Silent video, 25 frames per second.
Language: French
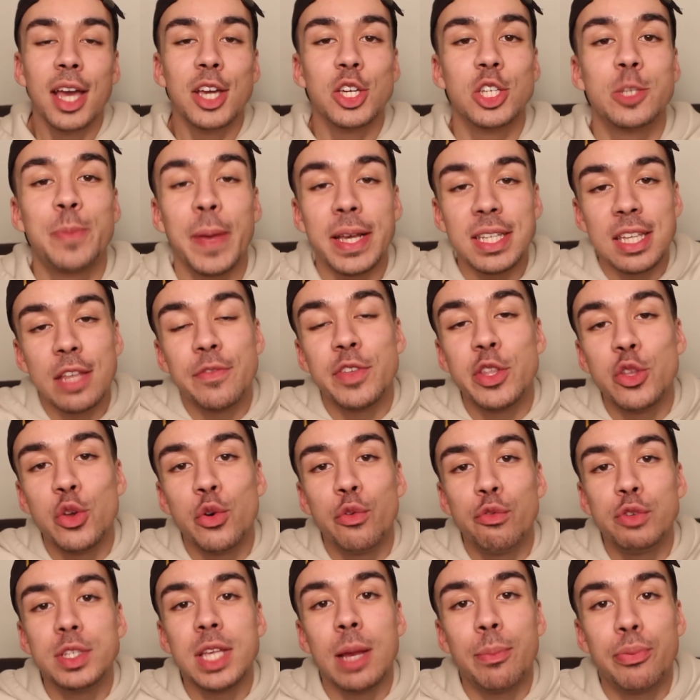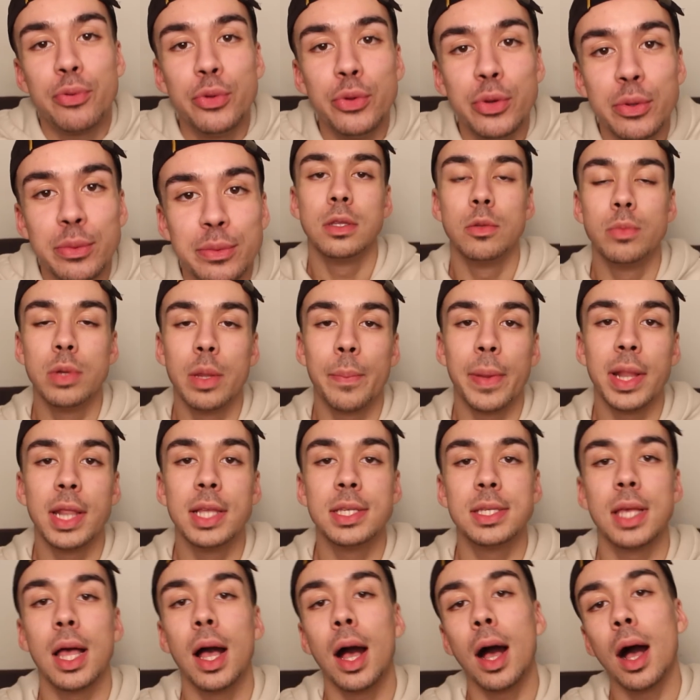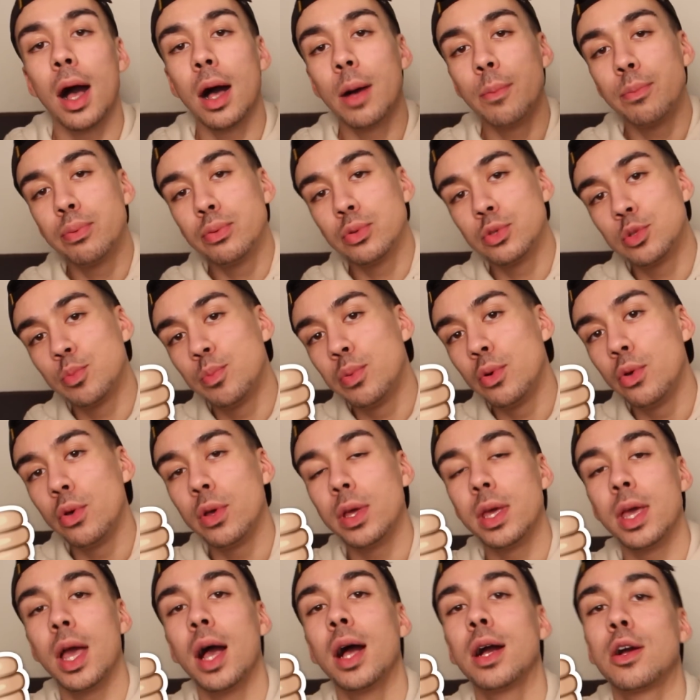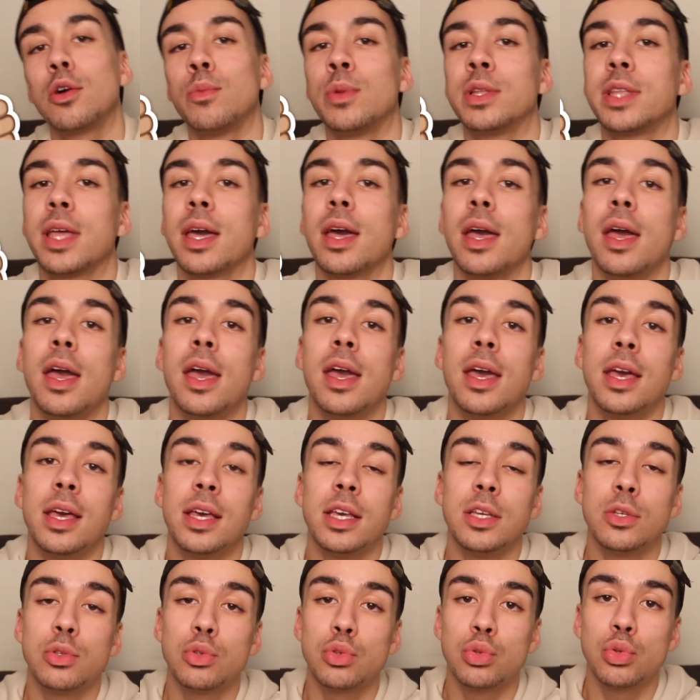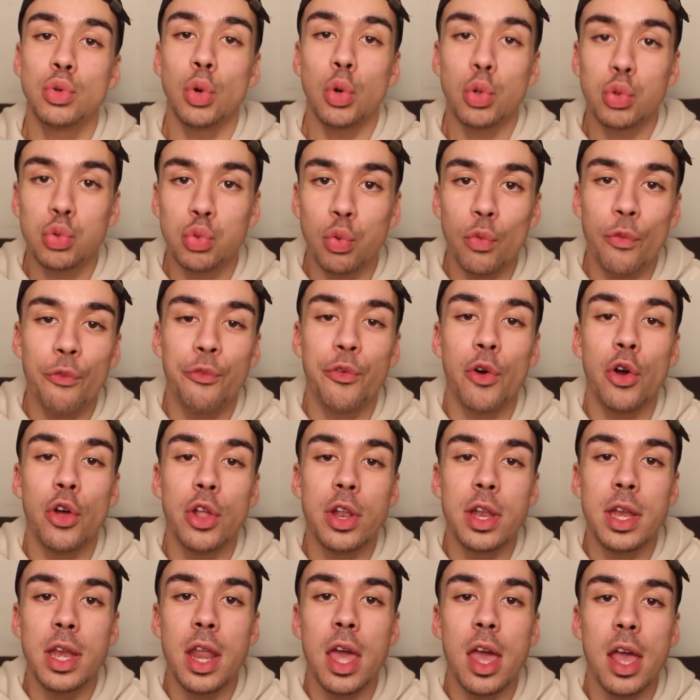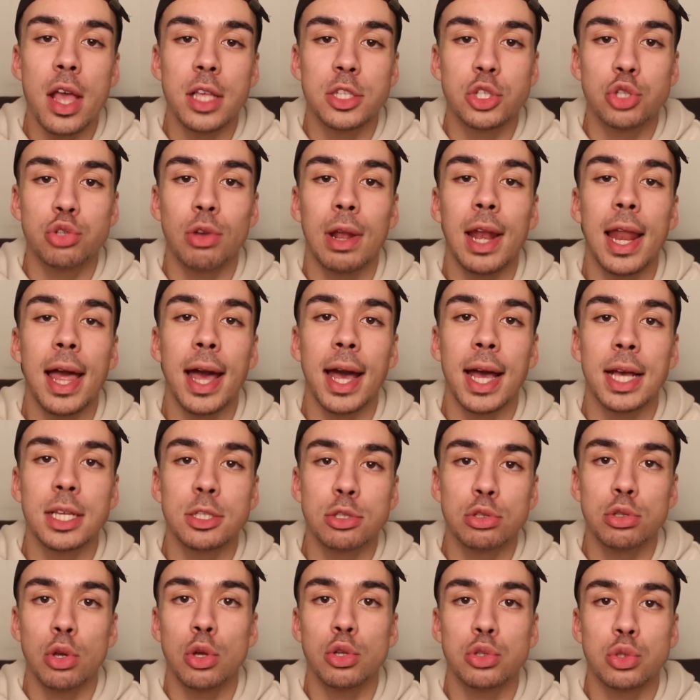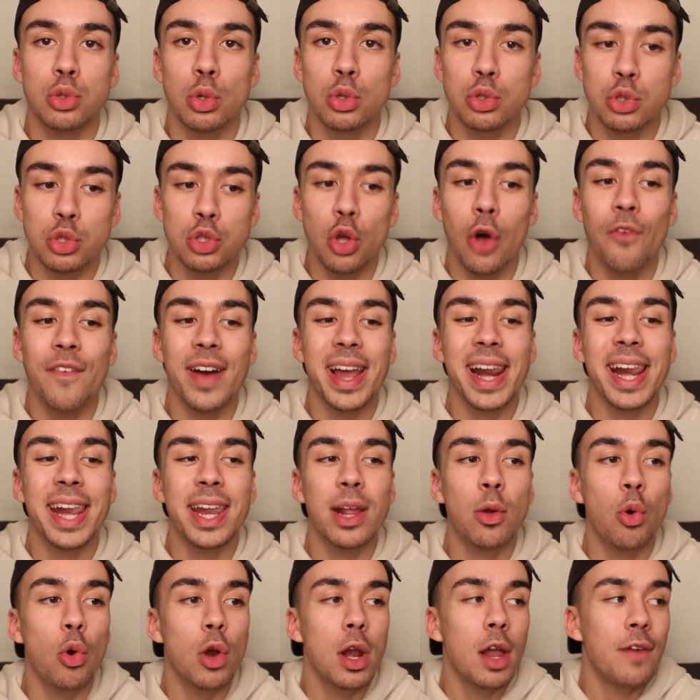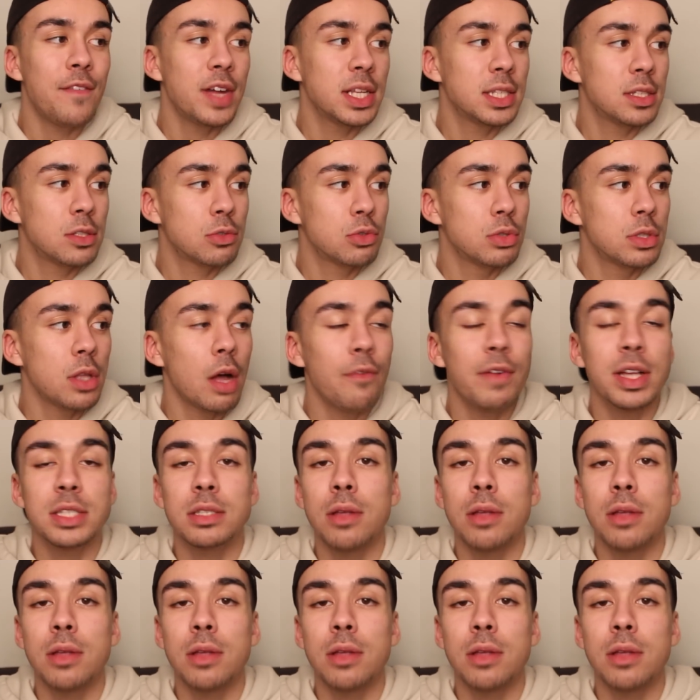J'espère que cette vidéo vous a plu. N'oubliez pas de laisser un pouce bleu et un commentaire. Et surtout, venez sur les réseaux sociaux. On va rigoler, on va discuter, on va